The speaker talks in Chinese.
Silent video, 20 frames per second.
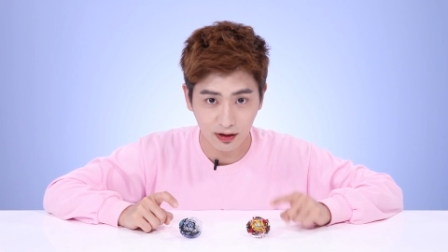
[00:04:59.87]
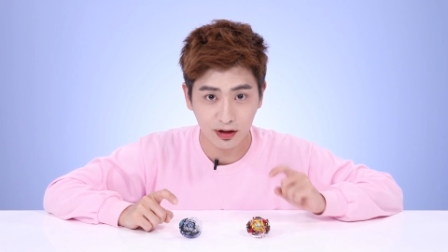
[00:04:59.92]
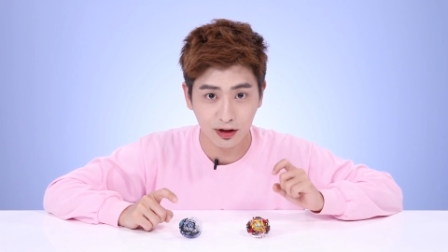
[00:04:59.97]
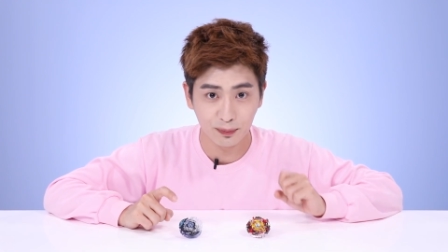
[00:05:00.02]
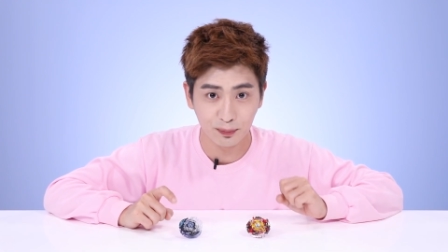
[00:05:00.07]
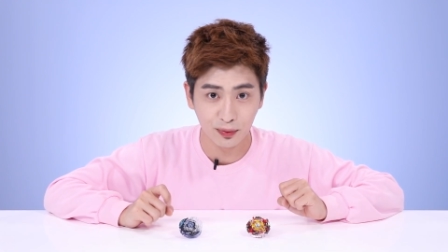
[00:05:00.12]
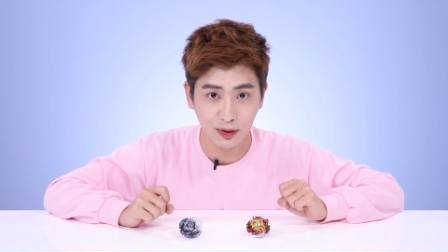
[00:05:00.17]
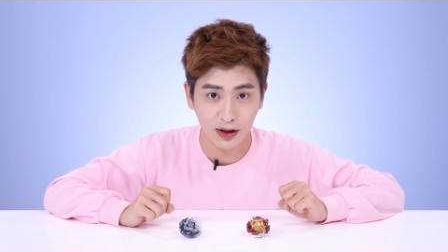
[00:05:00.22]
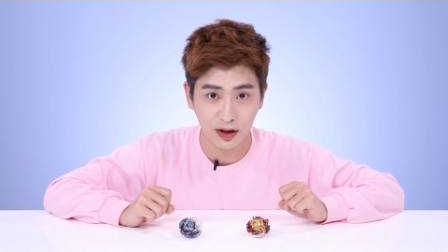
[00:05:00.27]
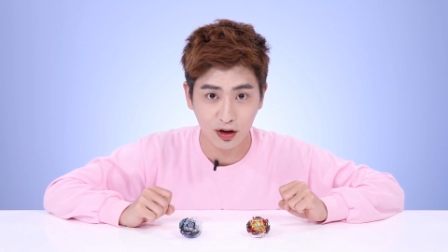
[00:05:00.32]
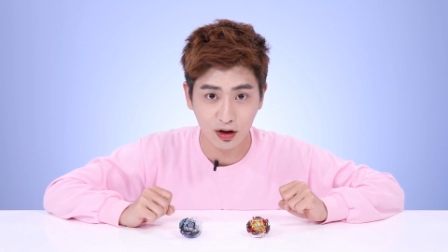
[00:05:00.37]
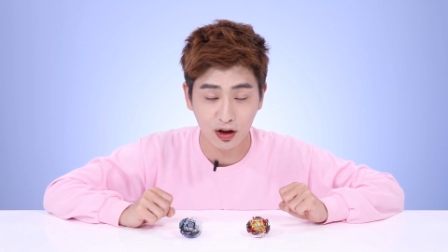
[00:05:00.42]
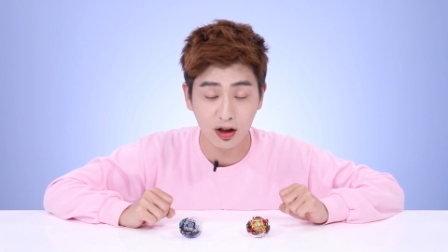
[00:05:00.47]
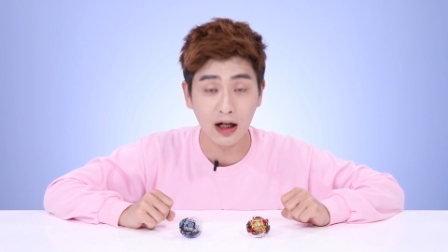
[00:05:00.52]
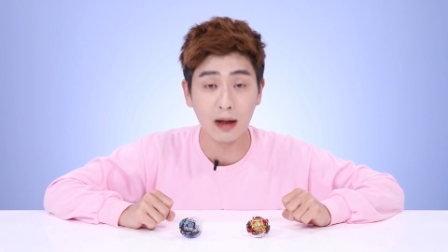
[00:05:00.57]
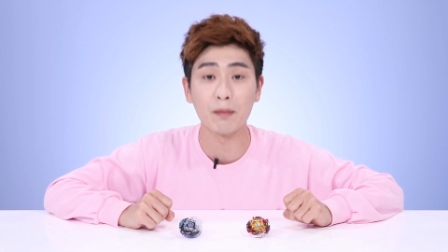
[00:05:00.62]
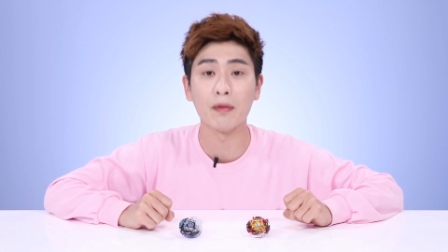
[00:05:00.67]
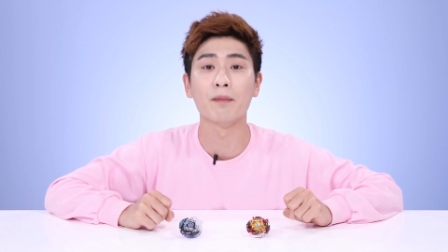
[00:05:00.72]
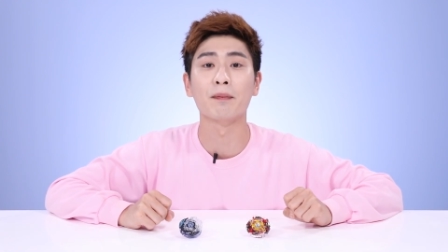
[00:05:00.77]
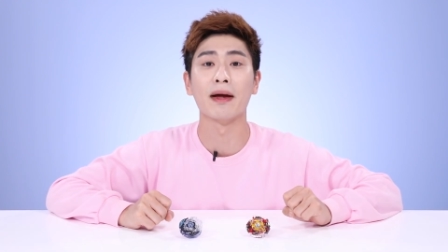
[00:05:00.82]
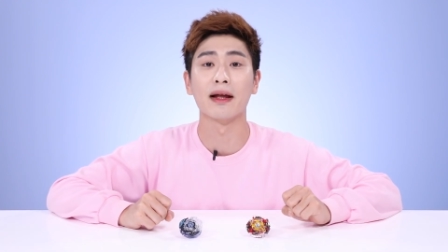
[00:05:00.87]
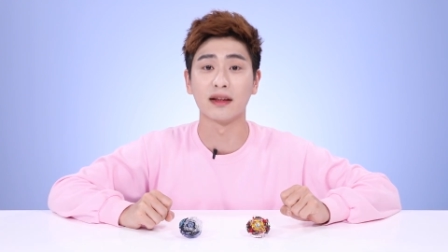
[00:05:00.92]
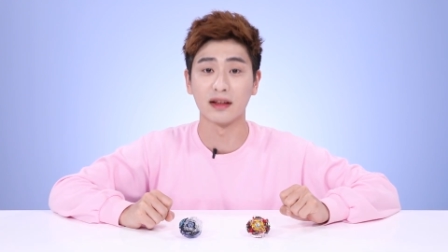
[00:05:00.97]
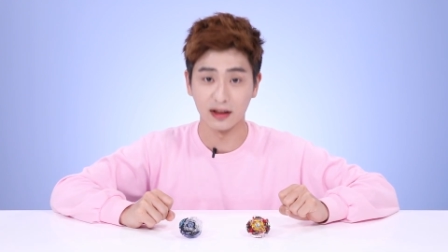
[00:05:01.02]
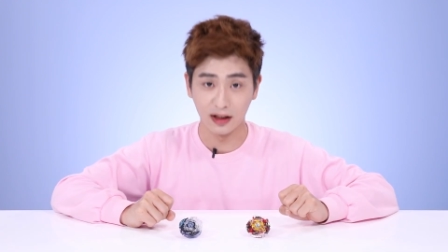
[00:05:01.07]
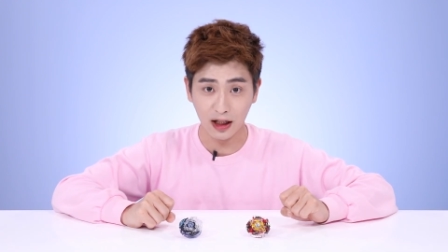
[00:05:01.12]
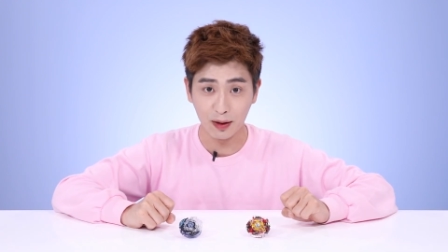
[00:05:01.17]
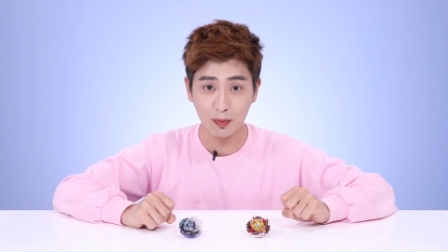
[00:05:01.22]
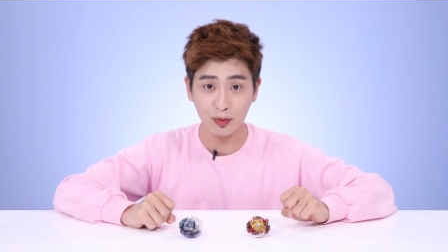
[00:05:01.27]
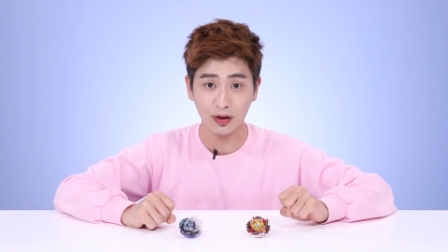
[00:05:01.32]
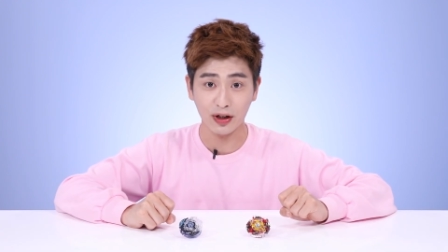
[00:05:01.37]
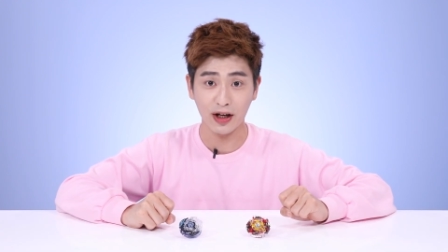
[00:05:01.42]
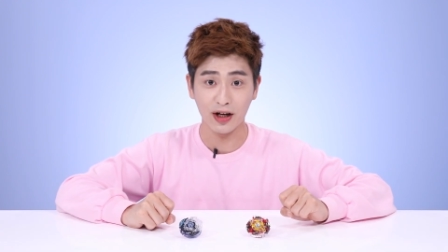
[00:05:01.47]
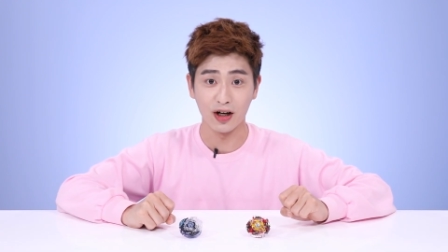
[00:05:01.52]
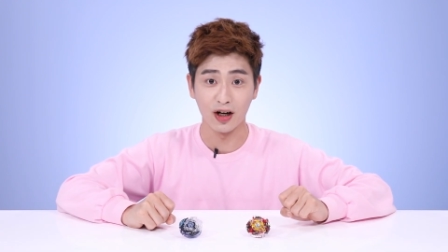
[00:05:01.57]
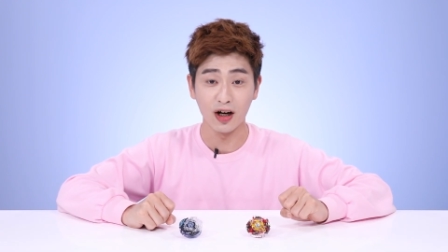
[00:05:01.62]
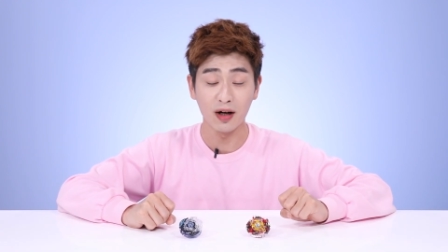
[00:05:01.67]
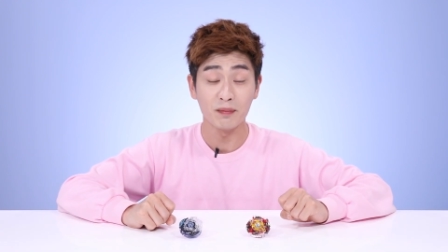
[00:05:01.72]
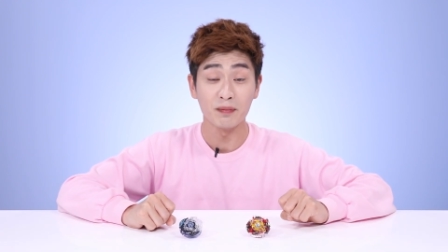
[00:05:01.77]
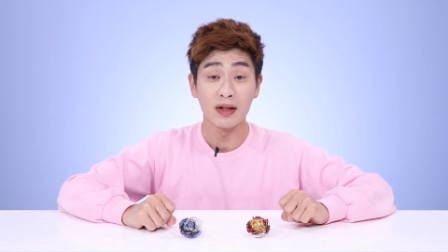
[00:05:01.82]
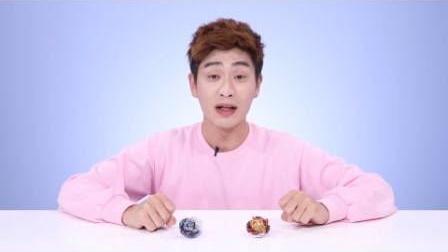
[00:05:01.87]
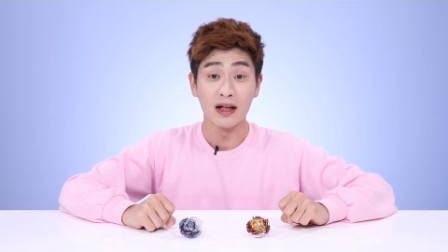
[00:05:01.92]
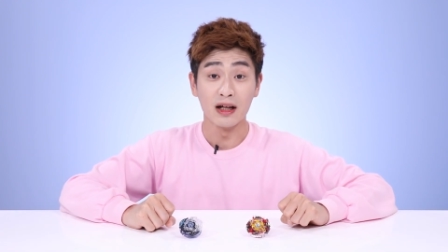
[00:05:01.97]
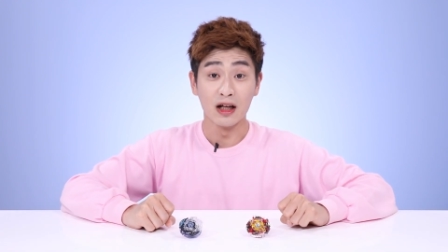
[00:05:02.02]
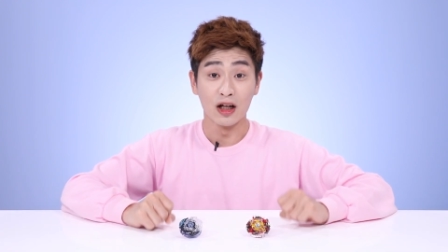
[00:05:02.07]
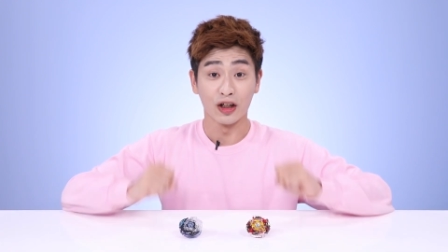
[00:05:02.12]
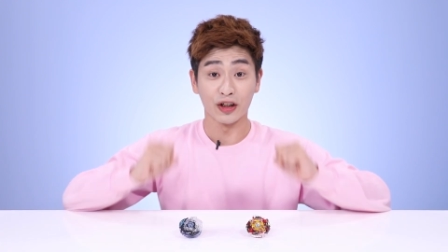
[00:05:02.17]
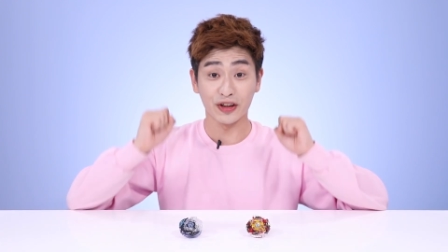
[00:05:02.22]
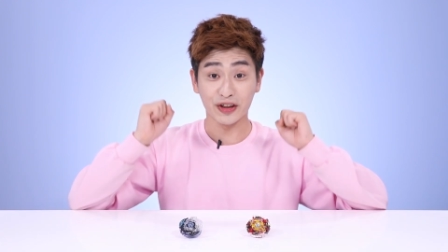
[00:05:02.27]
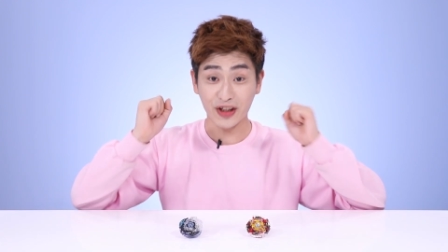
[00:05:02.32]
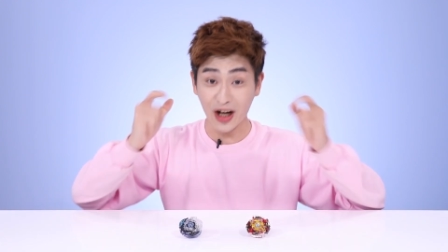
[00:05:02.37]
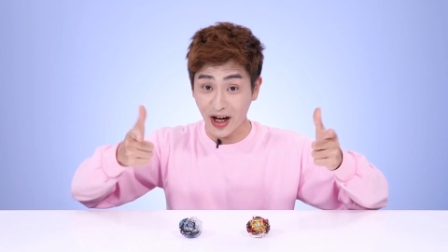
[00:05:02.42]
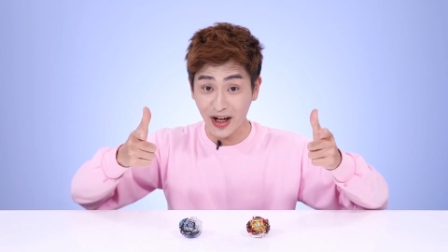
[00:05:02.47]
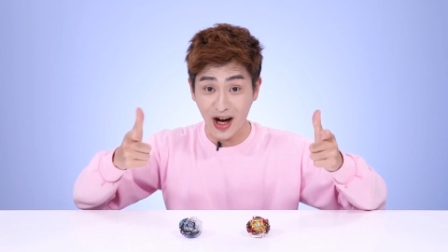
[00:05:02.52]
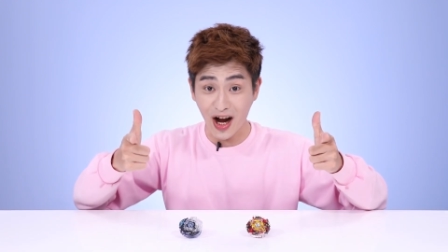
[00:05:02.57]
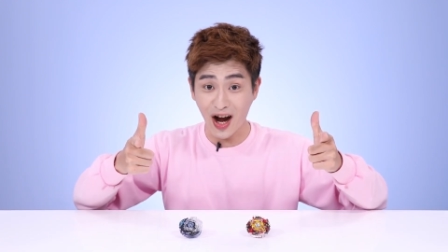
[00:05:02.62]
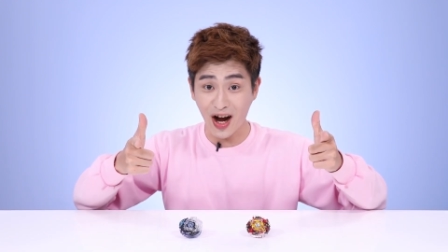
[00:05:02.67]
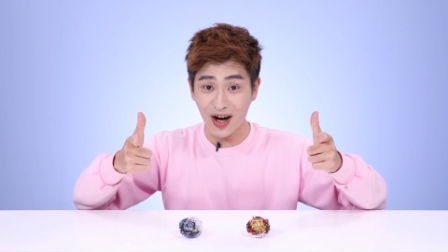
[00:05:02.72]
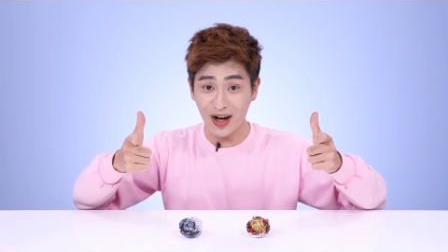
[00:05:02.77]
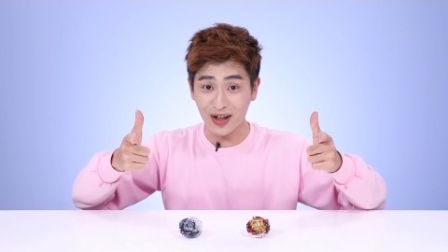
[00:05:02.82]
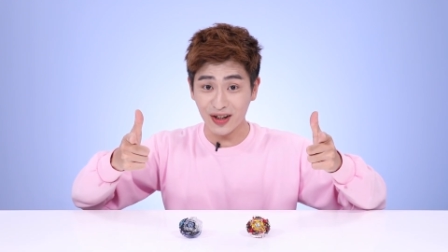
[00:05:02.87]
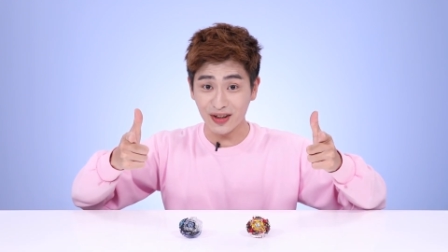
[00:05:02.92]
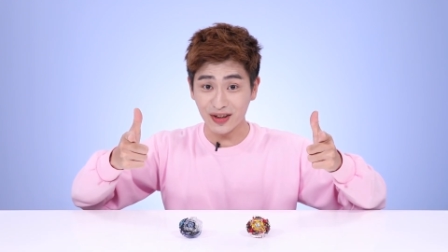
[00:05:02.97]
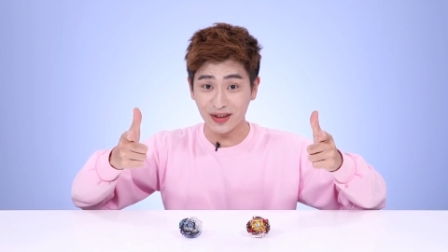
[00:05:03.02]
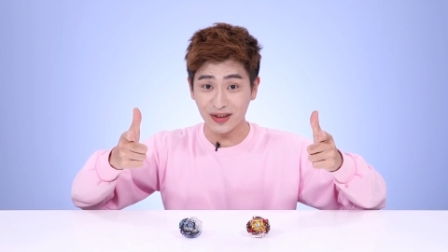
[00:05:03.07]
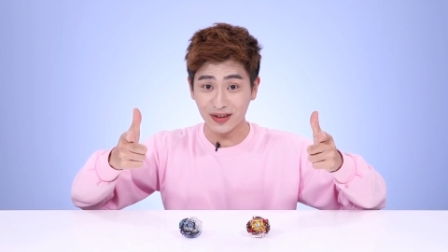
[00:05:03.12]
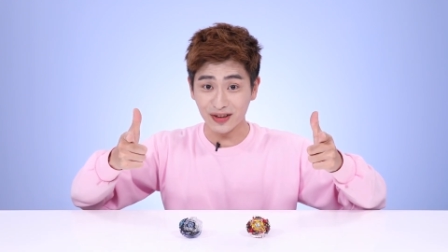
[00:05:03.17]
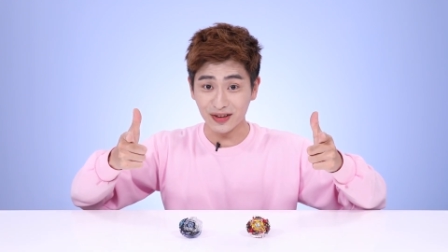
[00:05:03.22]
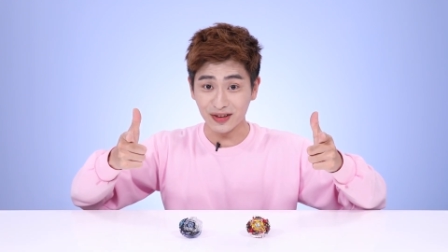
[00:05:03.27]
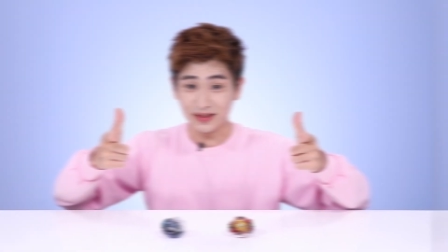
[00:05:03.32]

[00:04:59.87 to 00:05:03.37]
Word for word: s p r i n g r 就用这两个来对决吧。Go go！